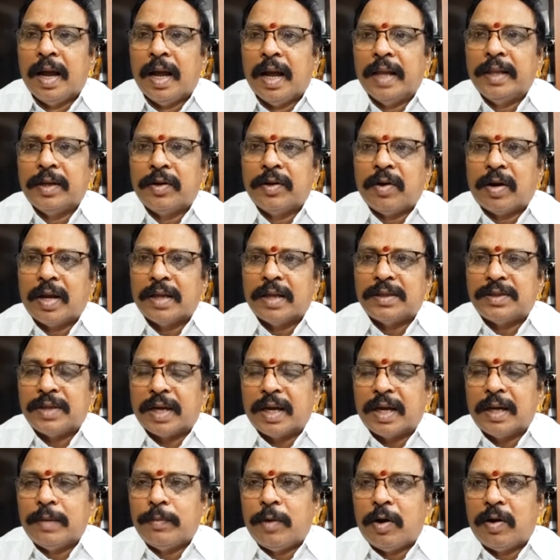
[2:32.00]
అది కూడా
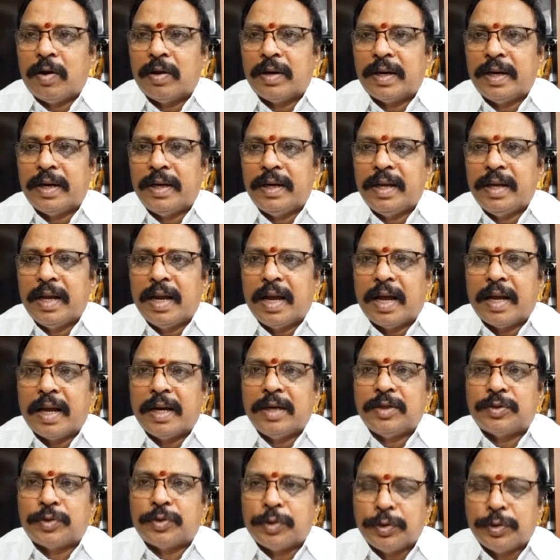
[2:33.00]
జగన్మోహన్ రెడ్డి
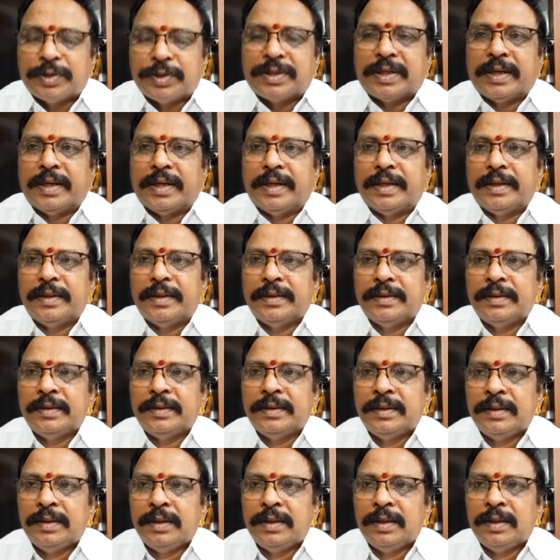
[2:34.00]
గారిని చూసి
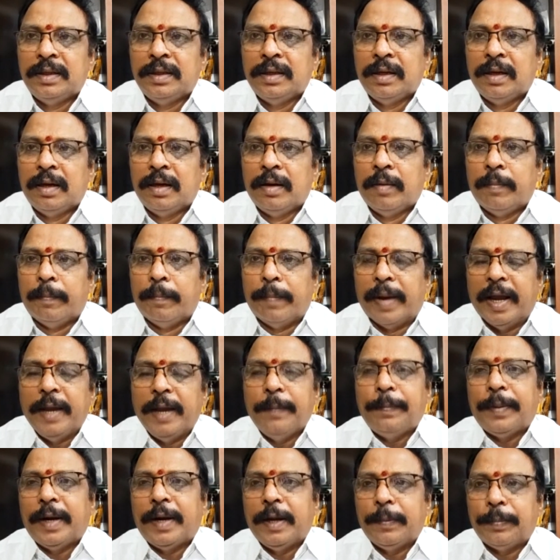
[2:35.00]

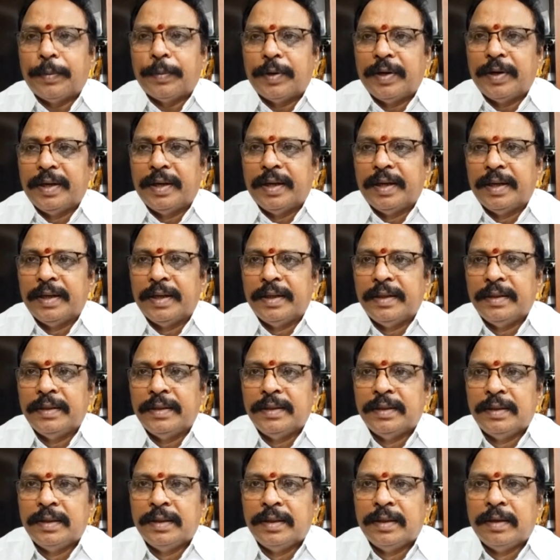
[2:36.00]
భయపడిపోయి
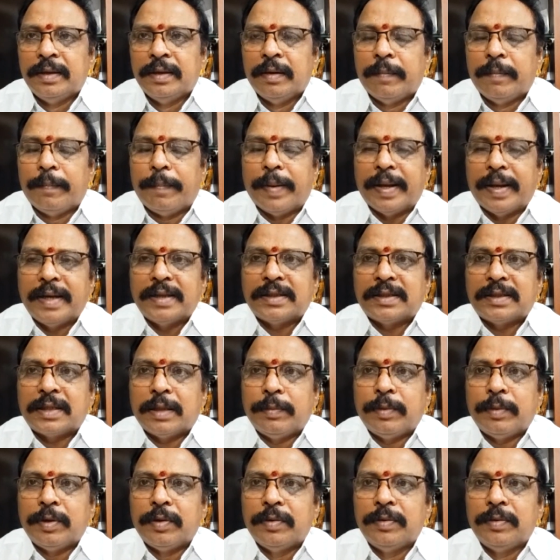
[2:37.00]

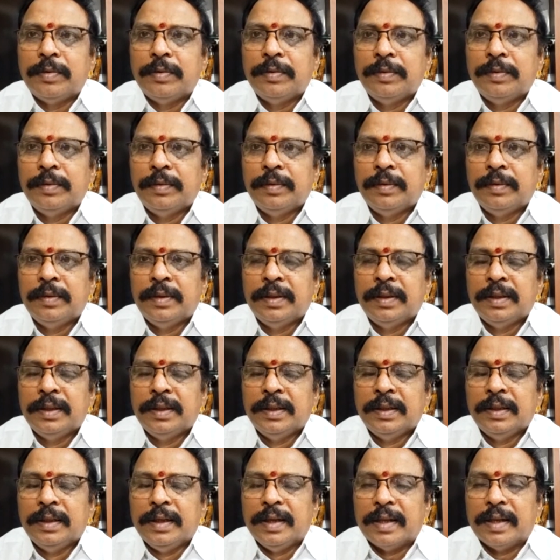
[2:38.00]
పరిశ్రమలు
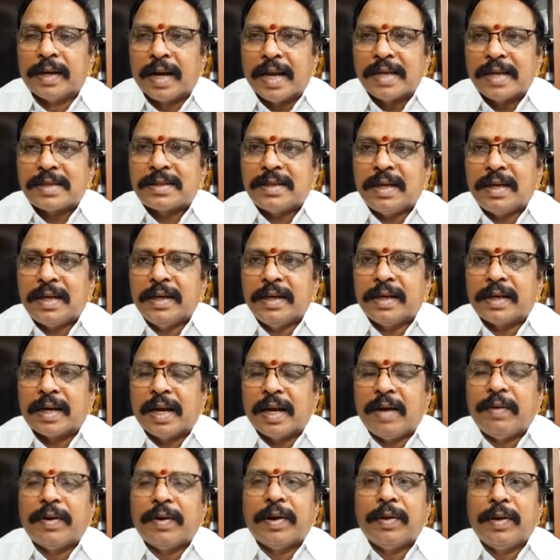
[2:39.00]
ఈ రాష్ట్రానికి
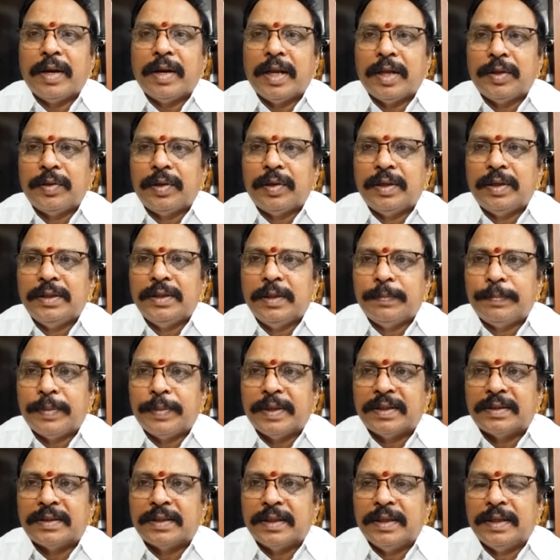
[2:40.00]
రావడం లేదు అని
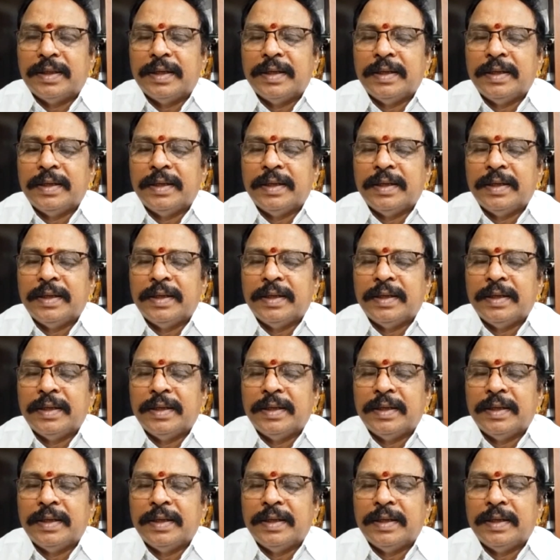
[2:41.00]
చెప్పేసి